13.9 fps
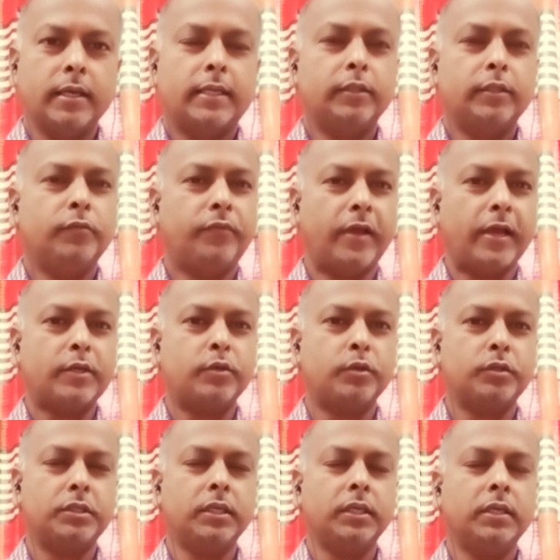কিন্তু ফ্যাক্ট
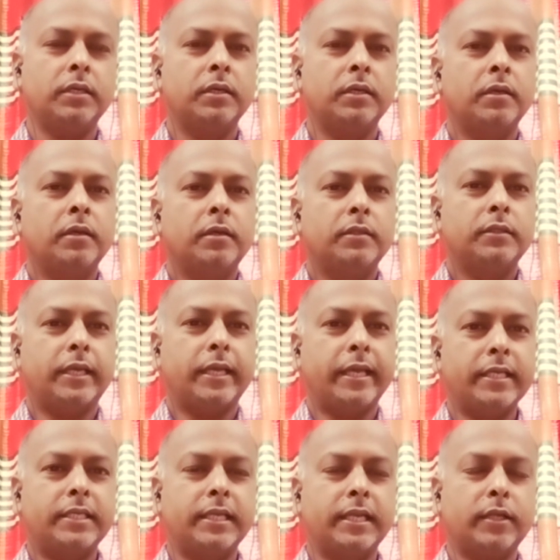হচ্ছে যে
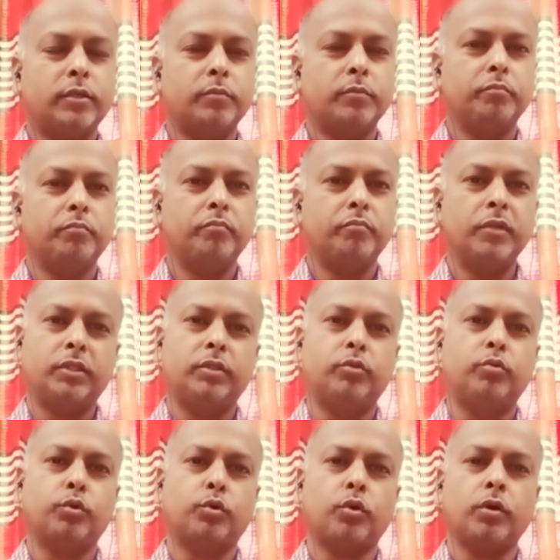এই সেনা
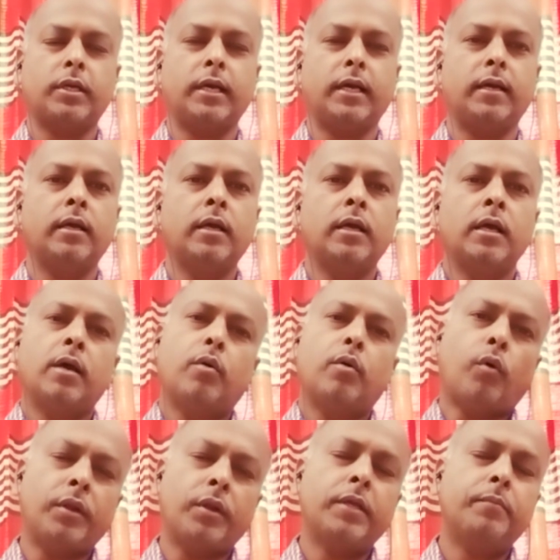মৃত্যুর সংখ্যা
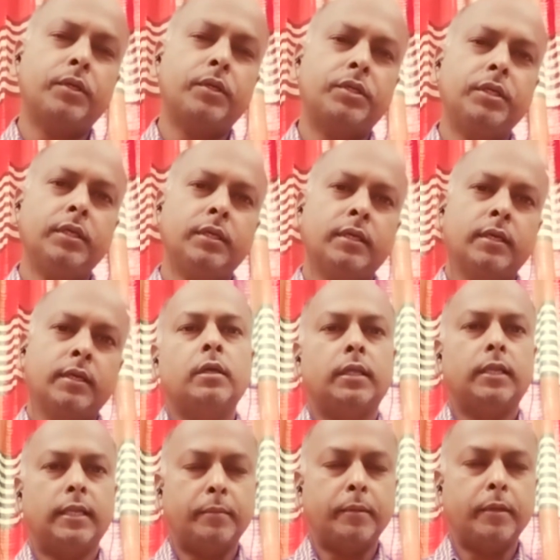অনেক বেশি
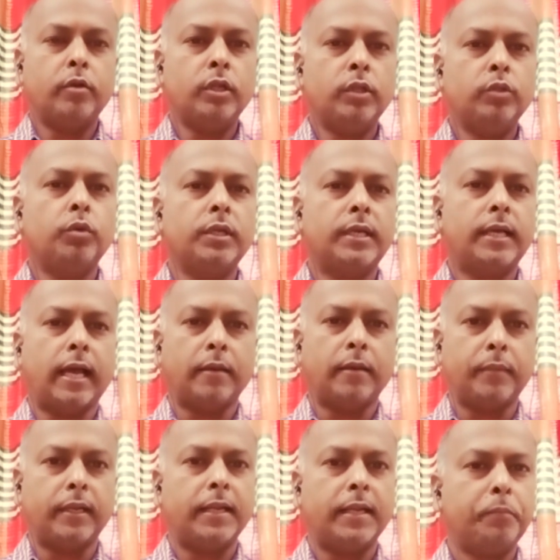লেবাননের দৈনিক
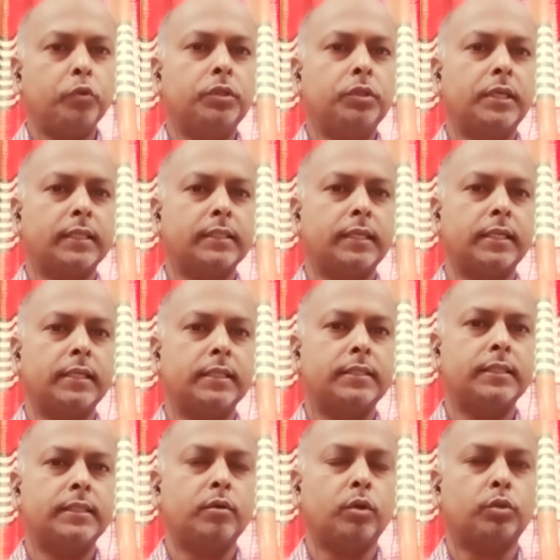আলমারার পত্রিকা
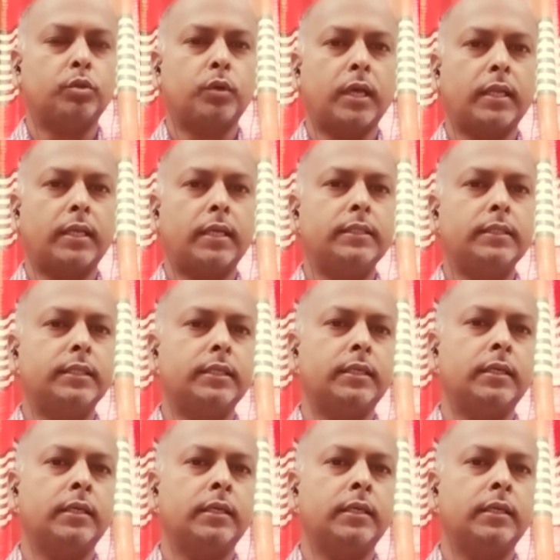জানিয়েছে গতকালকে যে